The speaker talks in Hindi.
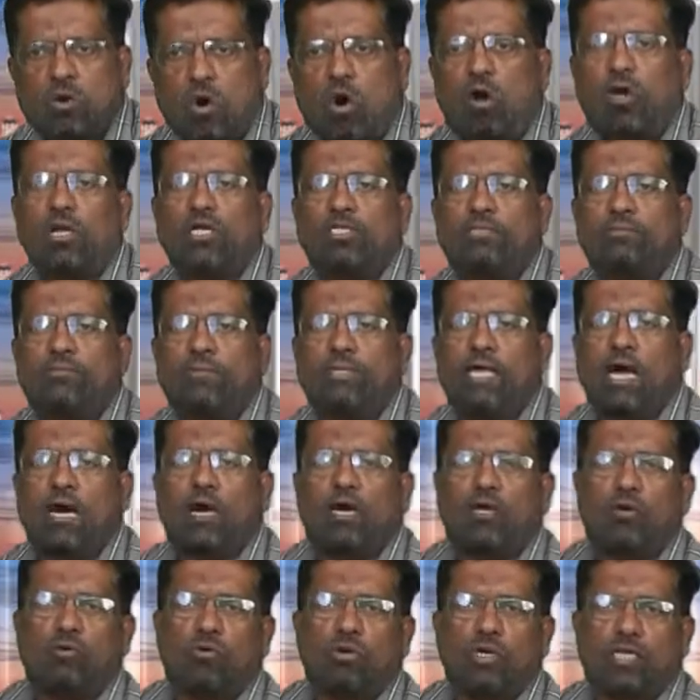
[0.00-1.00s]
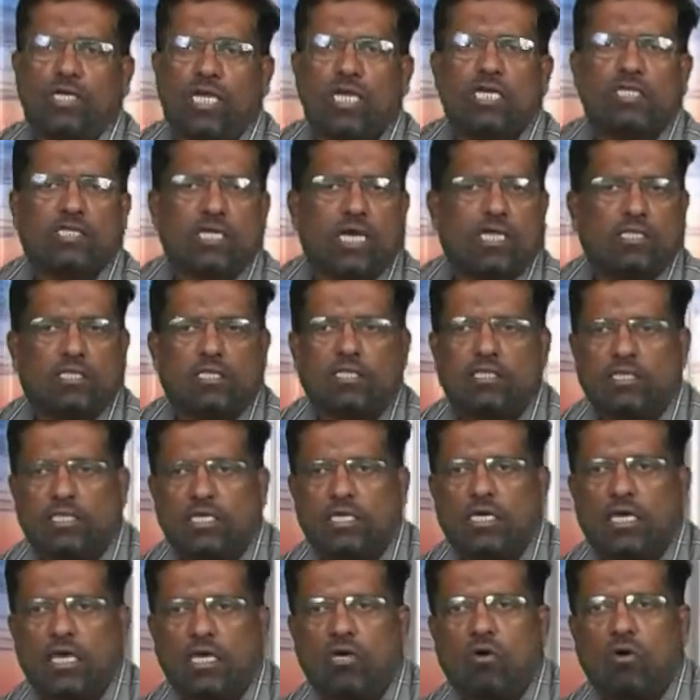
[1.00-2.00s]
कॉलेज में दाखिल होने की इजाज़त
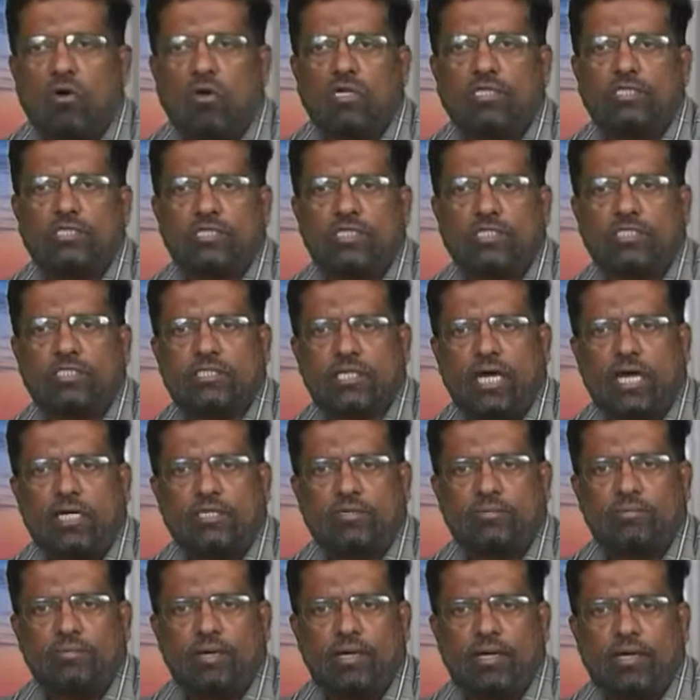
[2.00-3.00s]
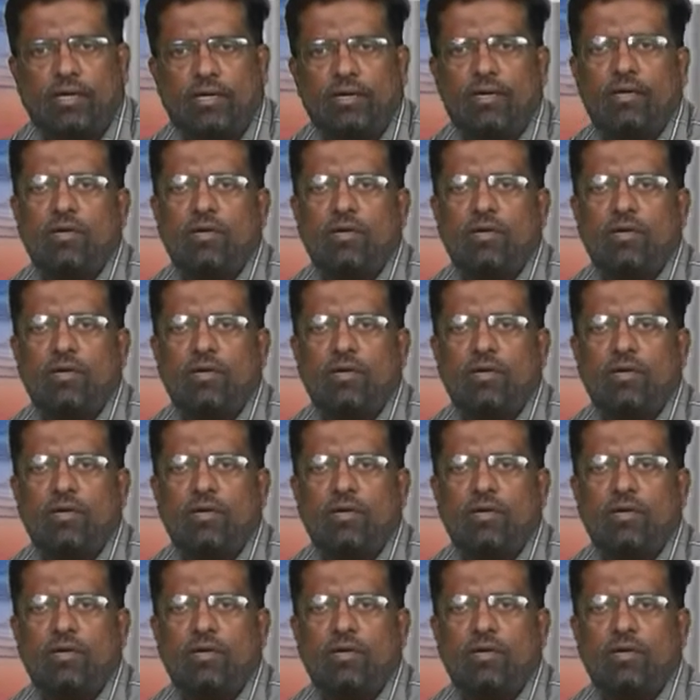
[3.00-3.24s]
दी गई कॉलेज ने साथ में